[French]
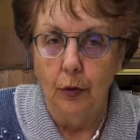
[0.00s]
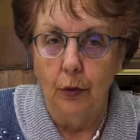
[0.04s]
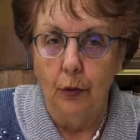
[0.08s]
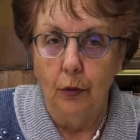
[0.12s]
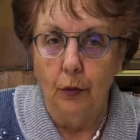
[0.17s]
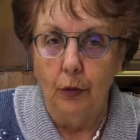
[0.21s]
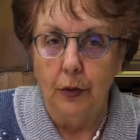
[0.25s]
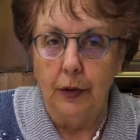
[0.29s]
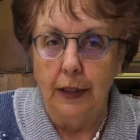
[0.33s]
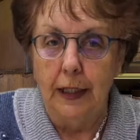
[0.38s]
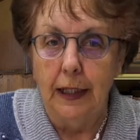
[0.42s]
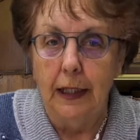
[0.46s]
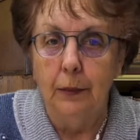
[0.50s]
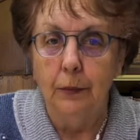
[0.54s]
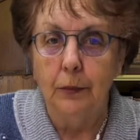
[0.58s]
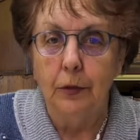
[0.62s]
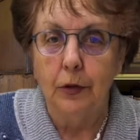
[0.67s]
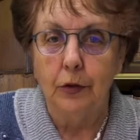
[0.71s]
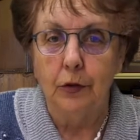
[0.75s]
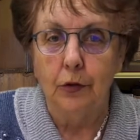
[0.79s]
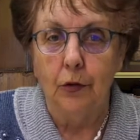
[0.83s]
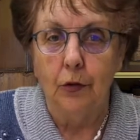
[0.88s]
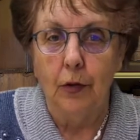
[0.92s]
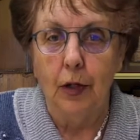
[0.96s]
au terme
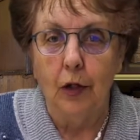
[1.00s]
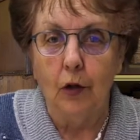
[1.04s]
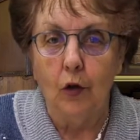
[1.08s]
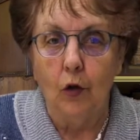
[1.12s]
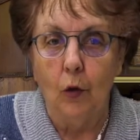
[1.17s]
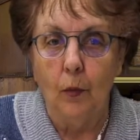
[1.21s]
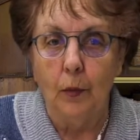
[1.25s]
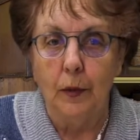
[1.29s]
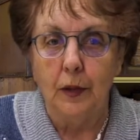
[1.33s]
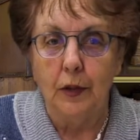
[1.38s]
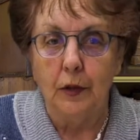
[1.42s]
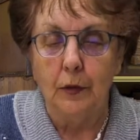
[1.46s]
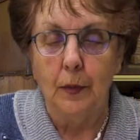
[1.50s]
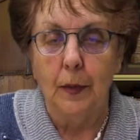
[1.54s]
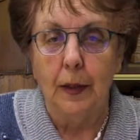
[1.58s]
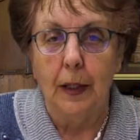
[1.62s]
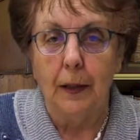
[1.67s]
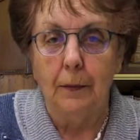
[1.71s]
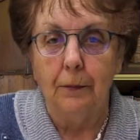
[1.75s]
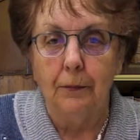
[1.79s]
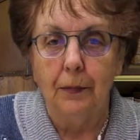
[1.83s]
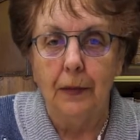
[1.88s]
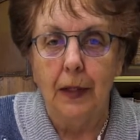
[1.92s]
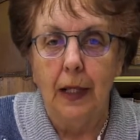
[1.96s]
de son accomplissement.
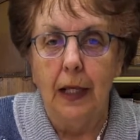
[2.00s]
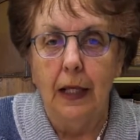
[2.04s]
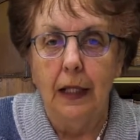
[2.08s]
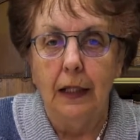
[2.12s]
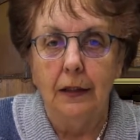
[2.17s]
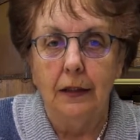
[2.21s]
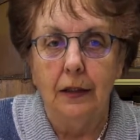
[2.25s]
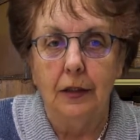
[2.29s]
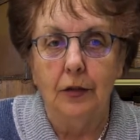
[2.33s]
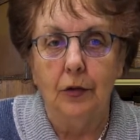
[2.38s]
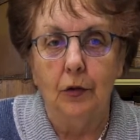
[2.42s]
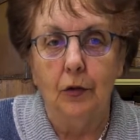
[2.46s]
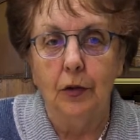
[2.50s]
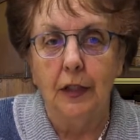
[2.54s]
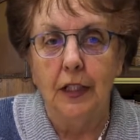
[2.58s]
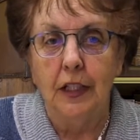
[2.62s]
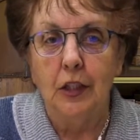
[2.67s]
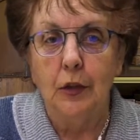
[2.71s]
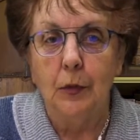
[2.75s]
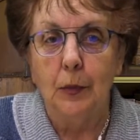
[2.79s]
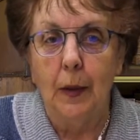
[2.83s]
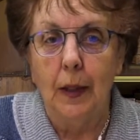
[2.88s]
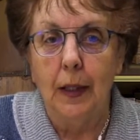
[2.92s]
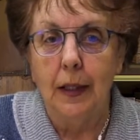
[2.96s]
C'est son
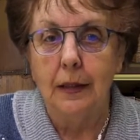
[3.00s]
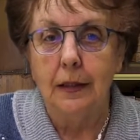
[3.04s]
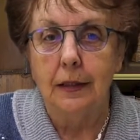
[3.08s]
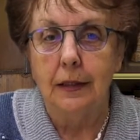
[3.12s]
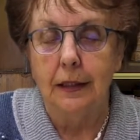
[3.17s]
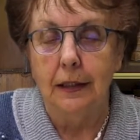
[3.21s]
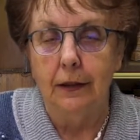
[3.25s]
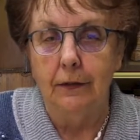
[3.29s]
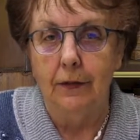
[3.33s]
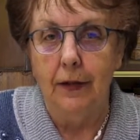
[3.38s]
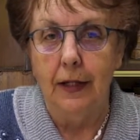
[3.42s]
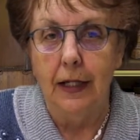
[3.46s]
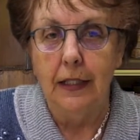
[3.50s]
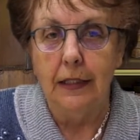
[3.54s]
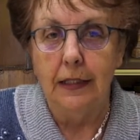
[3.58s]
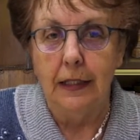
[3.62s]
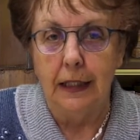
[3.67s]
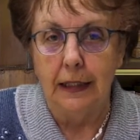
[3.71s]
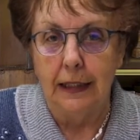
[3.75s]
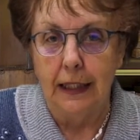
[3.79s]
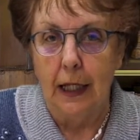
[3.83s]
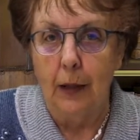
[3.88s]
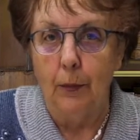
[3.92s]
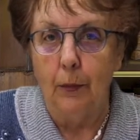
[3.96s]
espace divin,
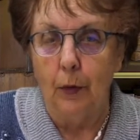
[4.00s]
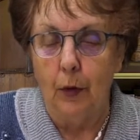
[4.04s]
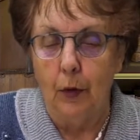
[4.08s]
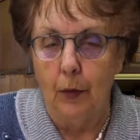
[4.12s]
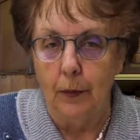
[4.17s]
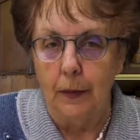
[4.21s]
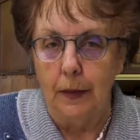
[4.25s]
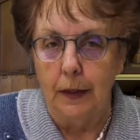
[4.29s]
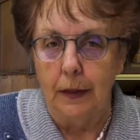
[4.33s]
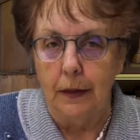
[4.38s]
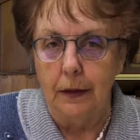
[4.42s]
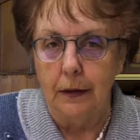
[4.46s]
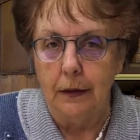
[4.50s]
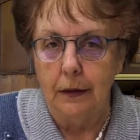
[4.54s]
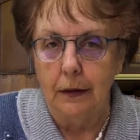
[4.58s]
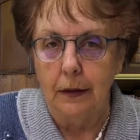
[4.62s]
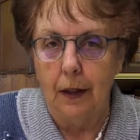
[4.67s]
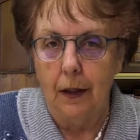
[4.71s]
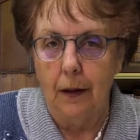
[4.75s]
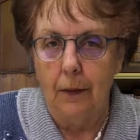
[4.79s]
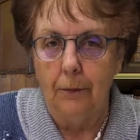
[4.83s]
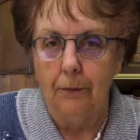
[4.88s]
sa terre promise.